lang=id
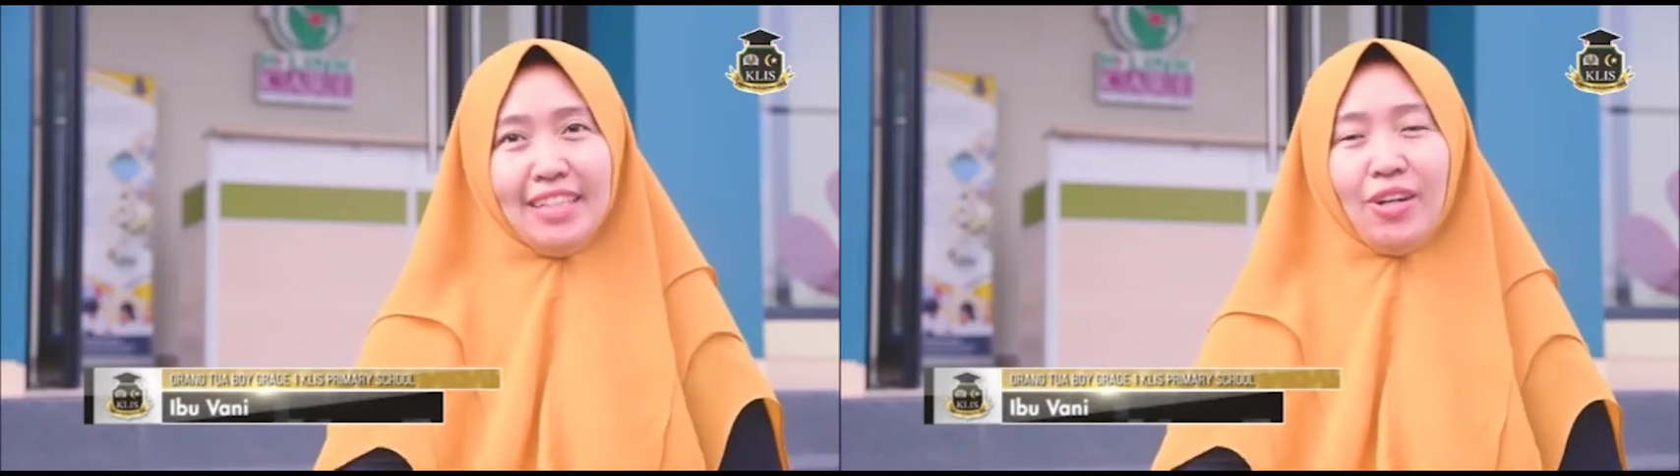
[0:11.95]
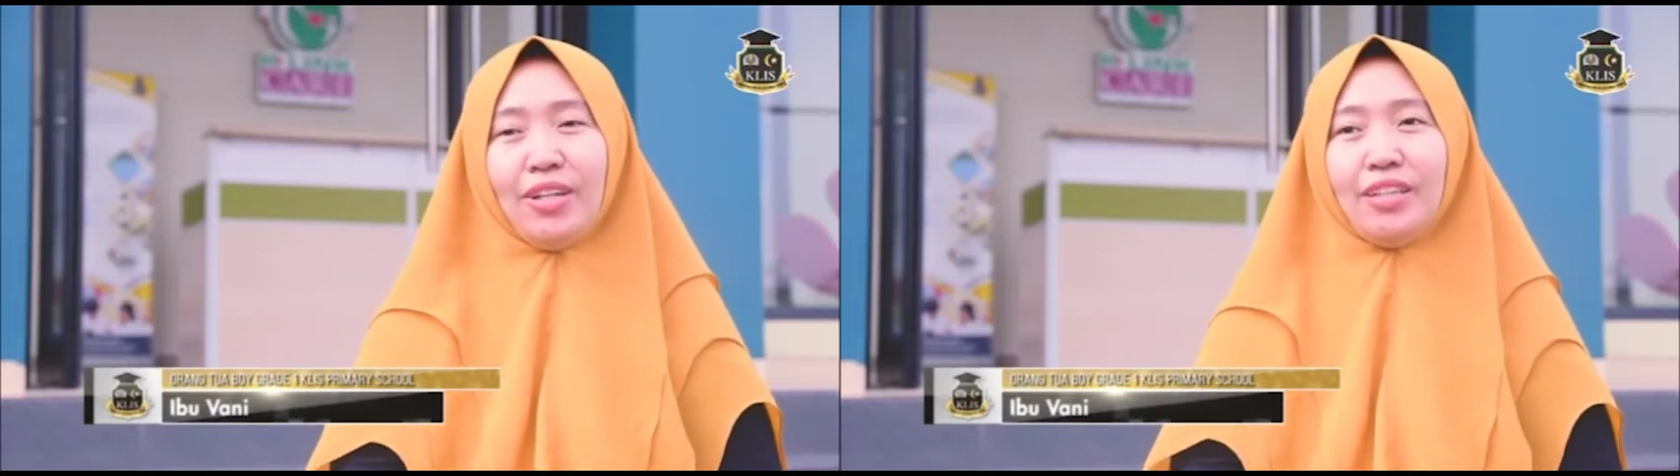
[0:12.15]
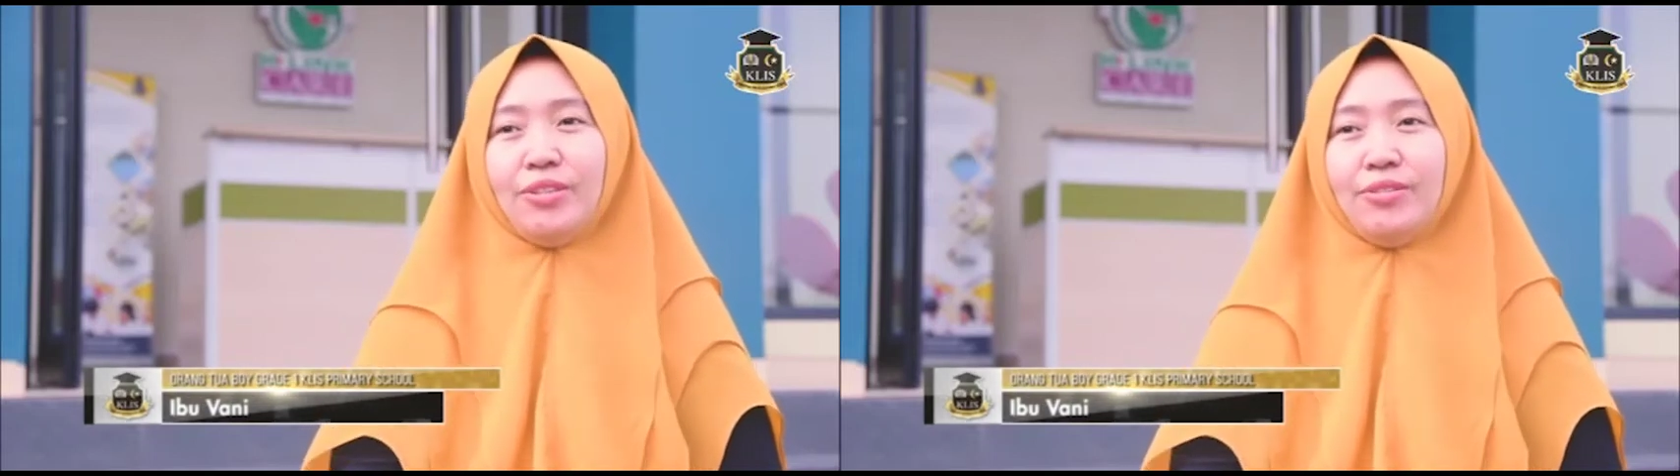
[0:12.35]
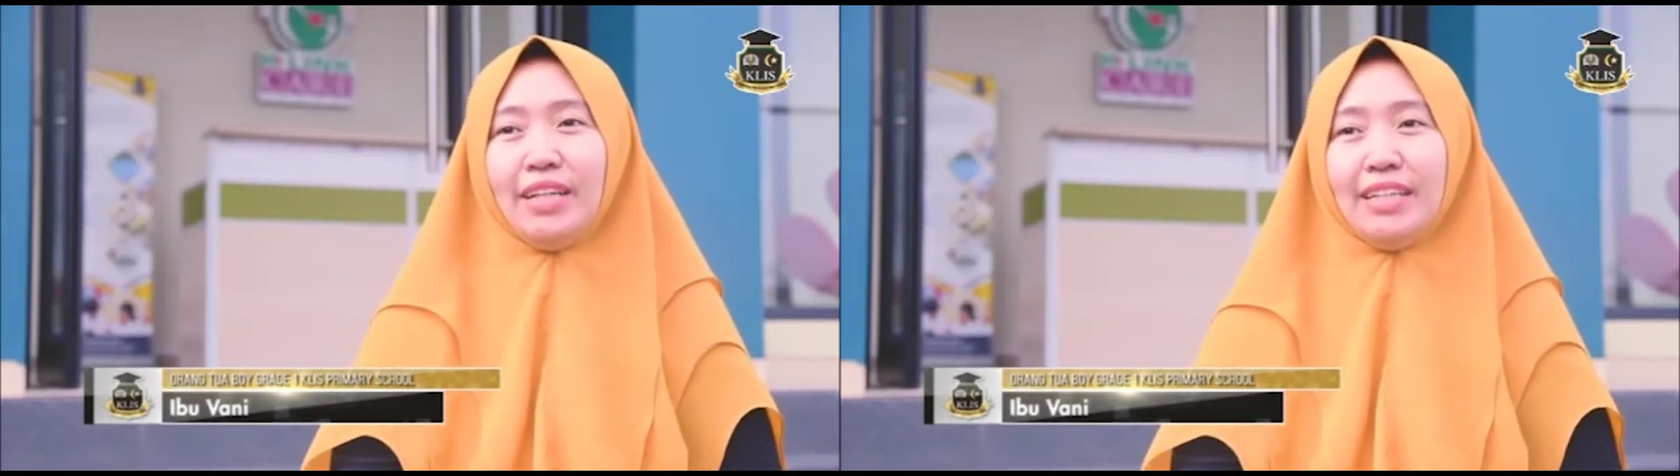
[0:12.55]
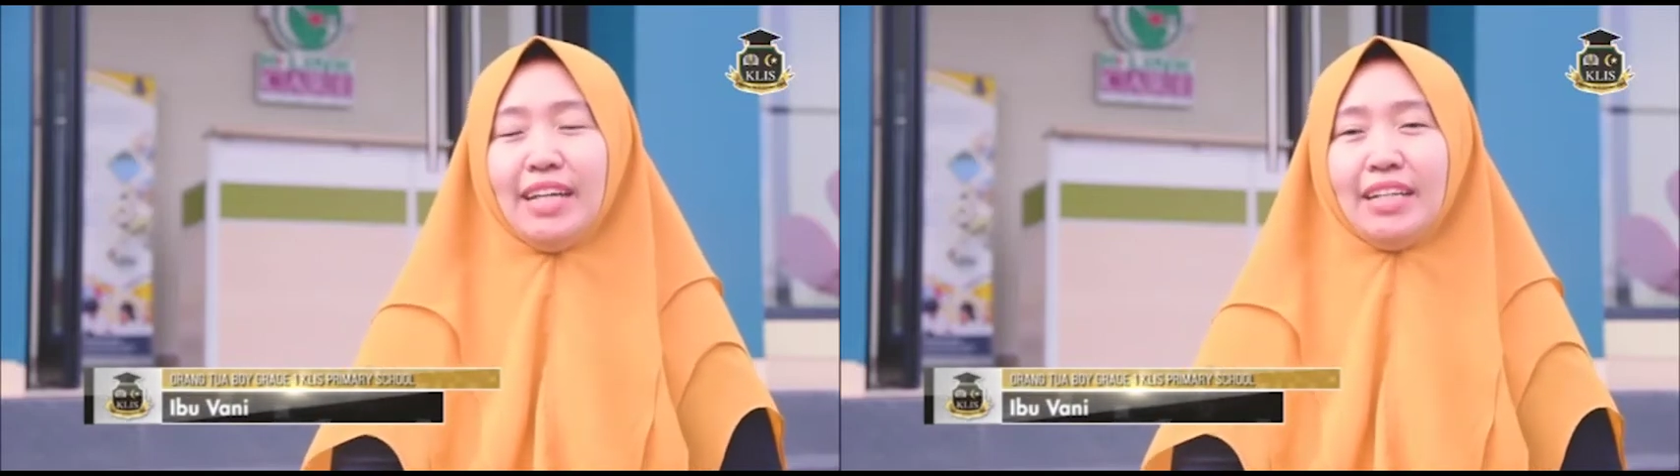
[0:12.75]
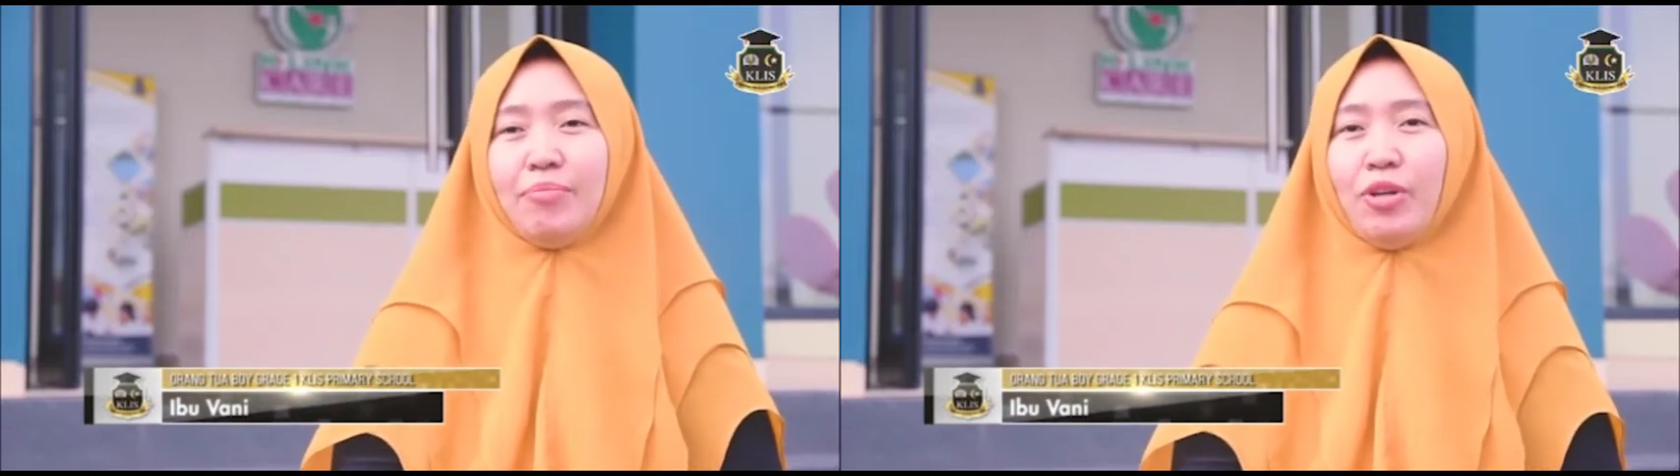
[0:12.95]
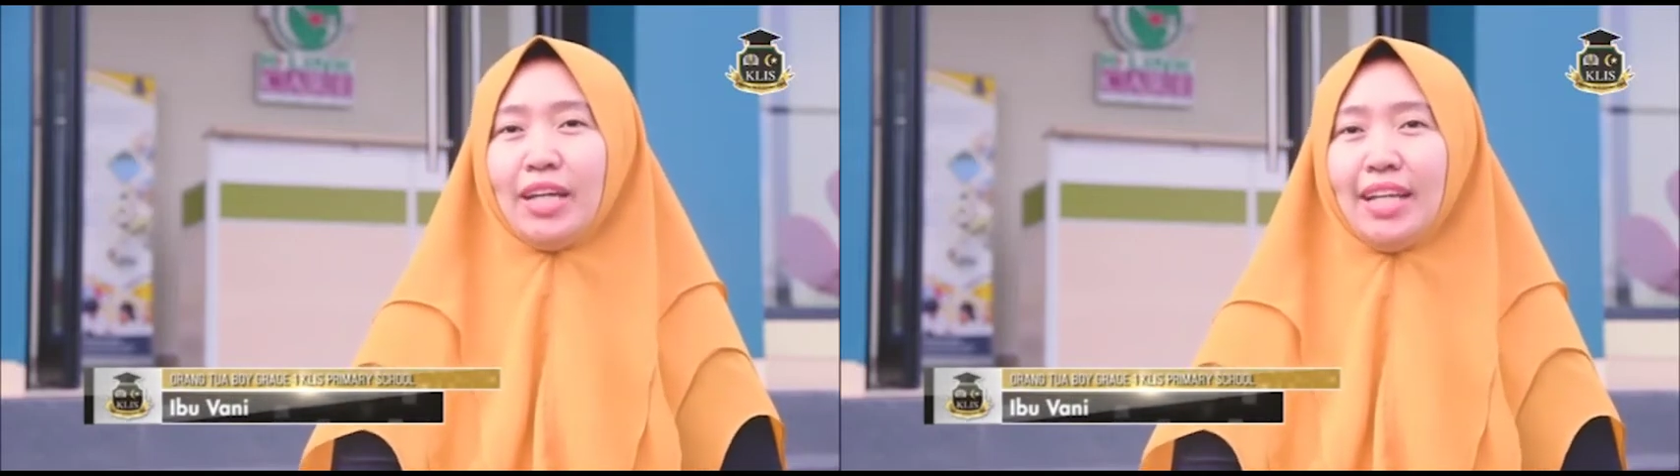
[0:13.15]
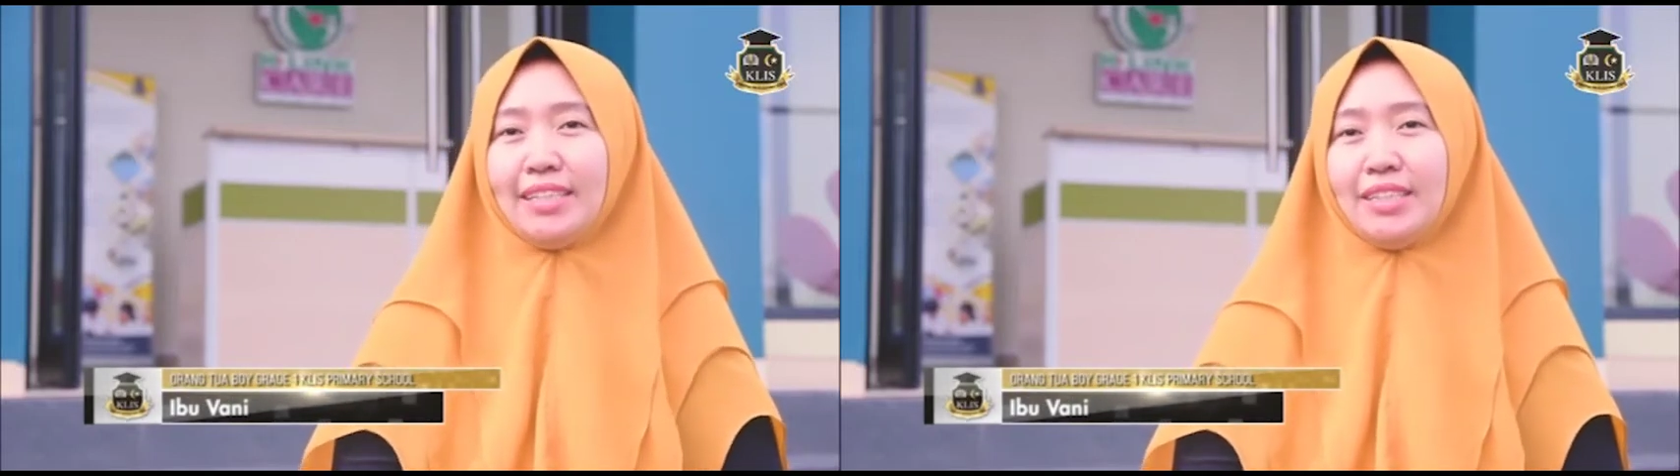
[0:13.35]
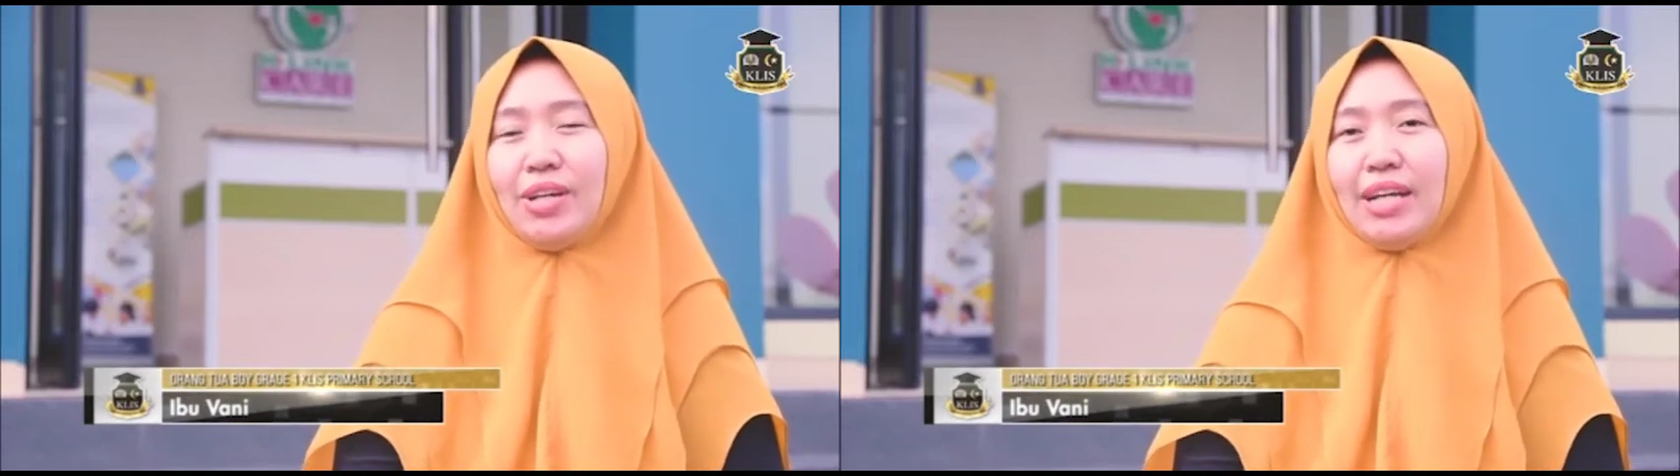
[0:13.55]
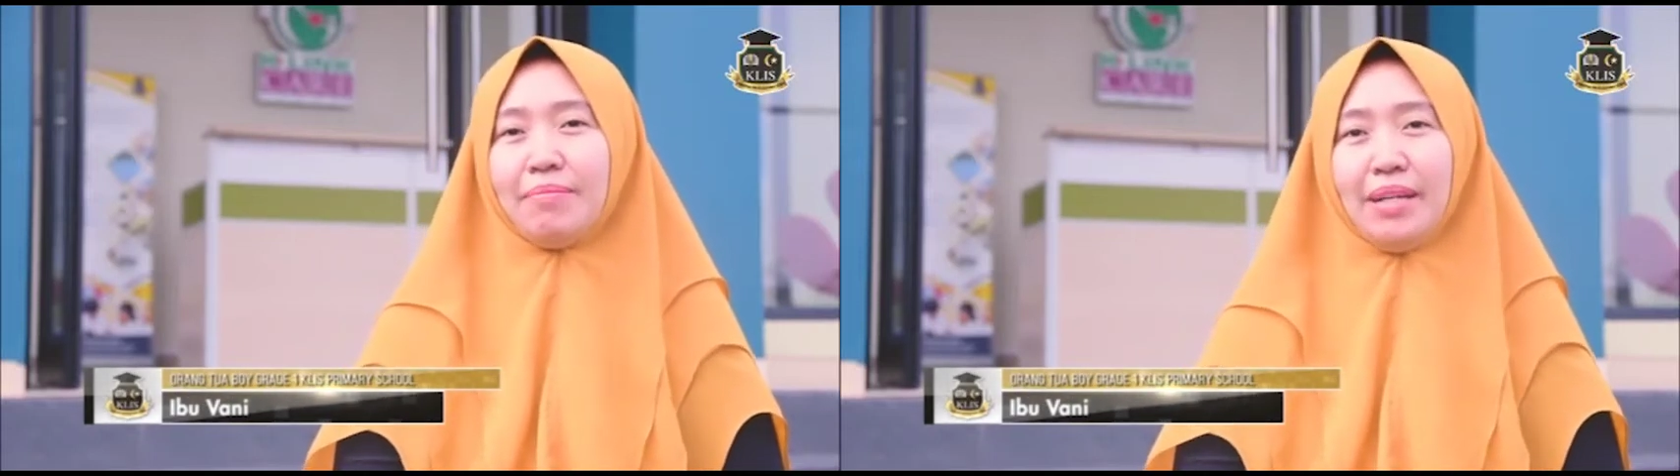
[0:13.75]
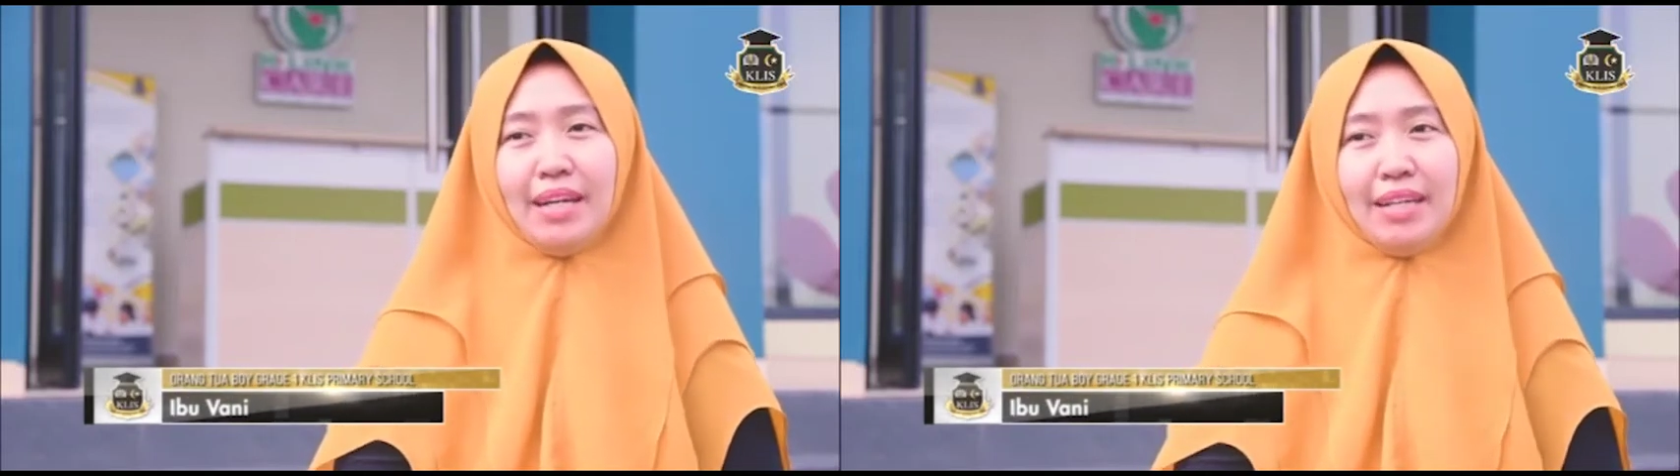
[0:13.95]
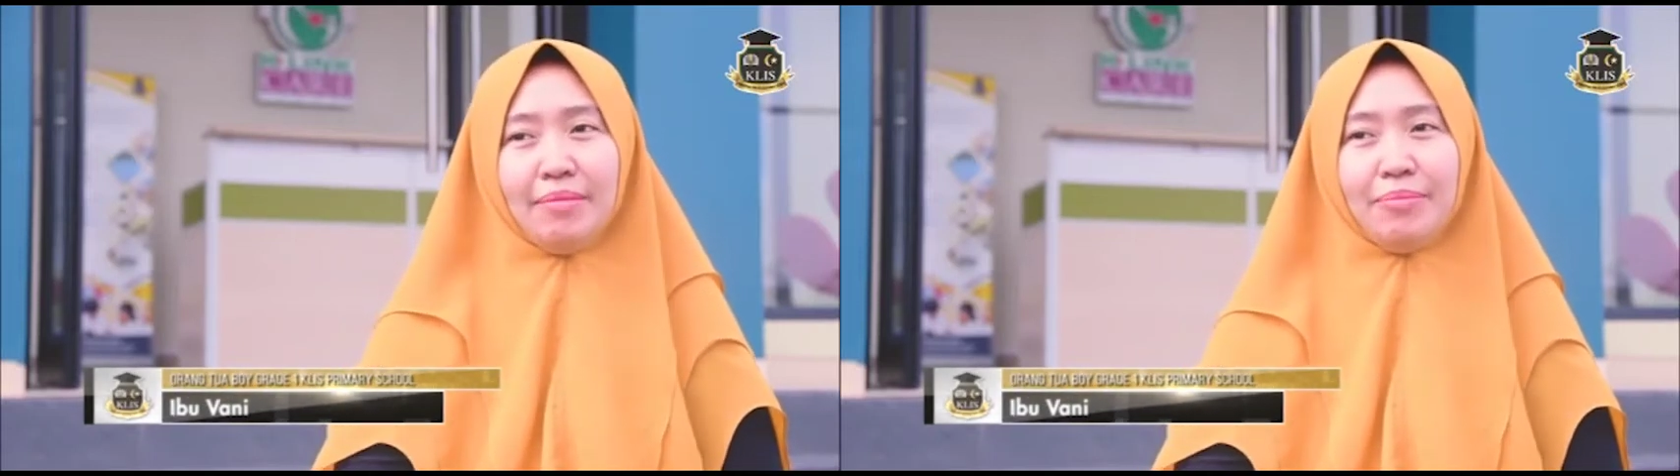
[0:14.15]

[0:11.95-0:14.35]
orang tua dari Boy Kalisto Akbar,